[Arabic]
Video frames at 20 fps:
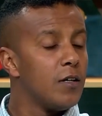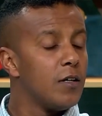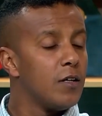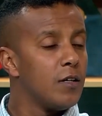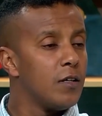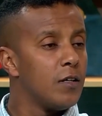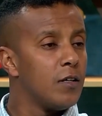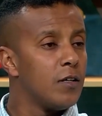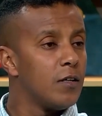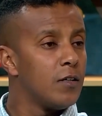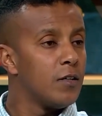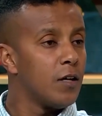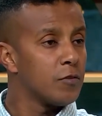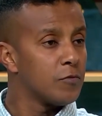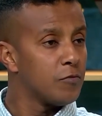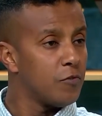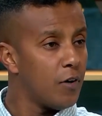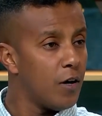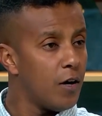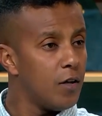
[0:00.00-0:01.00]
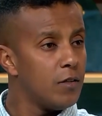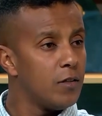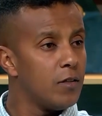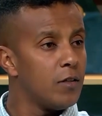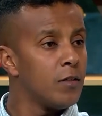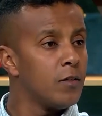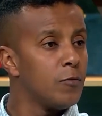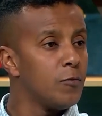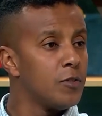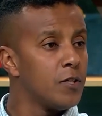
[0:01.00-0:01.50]
للاطفال
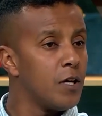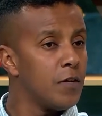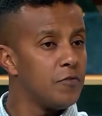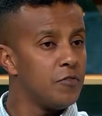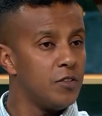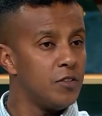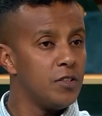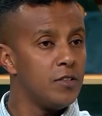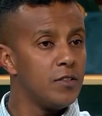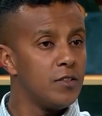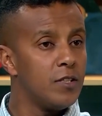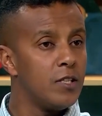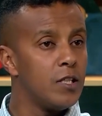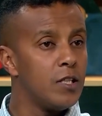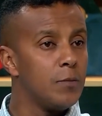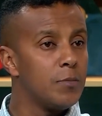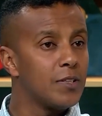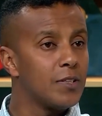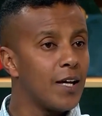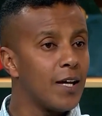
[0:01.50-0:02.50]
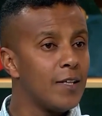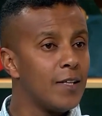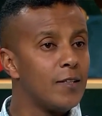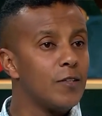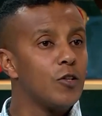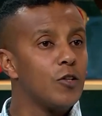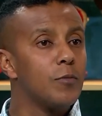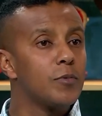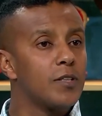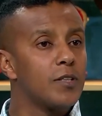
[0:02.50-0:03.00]
واليافعين اللي
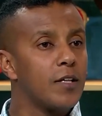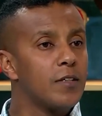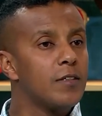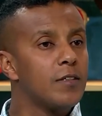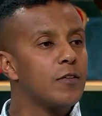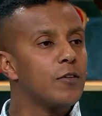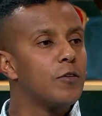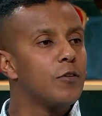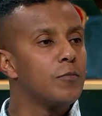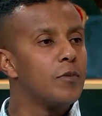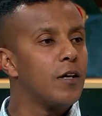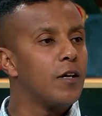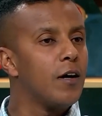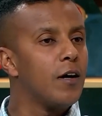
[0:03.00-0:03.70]
بتخليهم تهيئهم